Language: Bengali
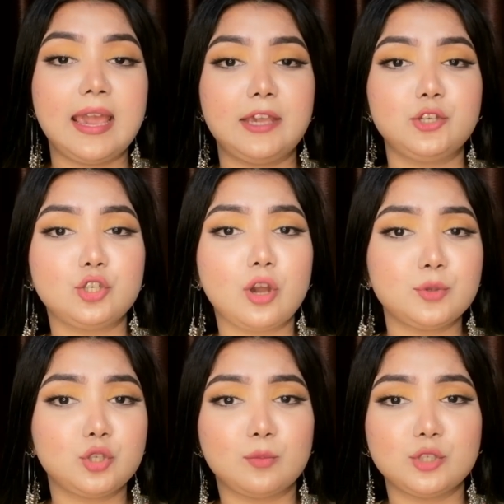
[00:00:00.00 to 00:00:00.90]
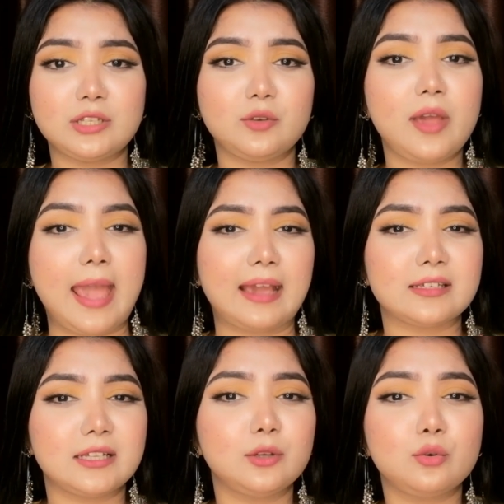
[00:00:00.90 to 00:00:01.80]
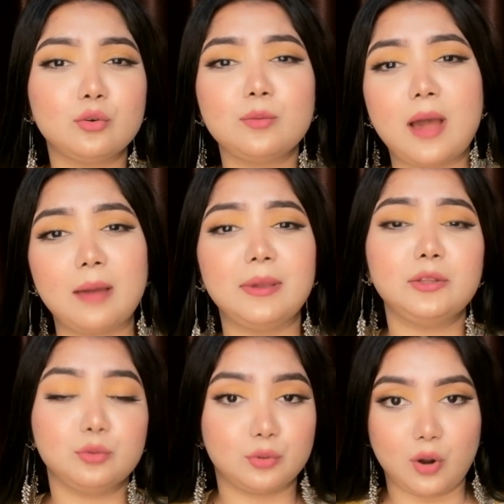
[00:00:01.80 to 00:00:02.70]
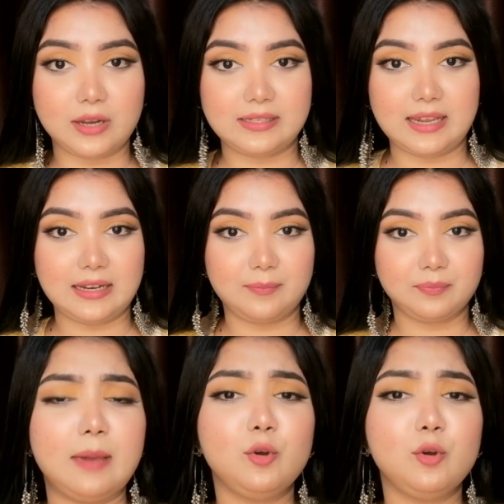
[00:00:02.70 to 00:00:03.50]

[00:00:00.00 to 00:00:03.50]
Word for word: এই সব সমস্যা যেন একসাথে কোনোভাবেই দূর করা যায় না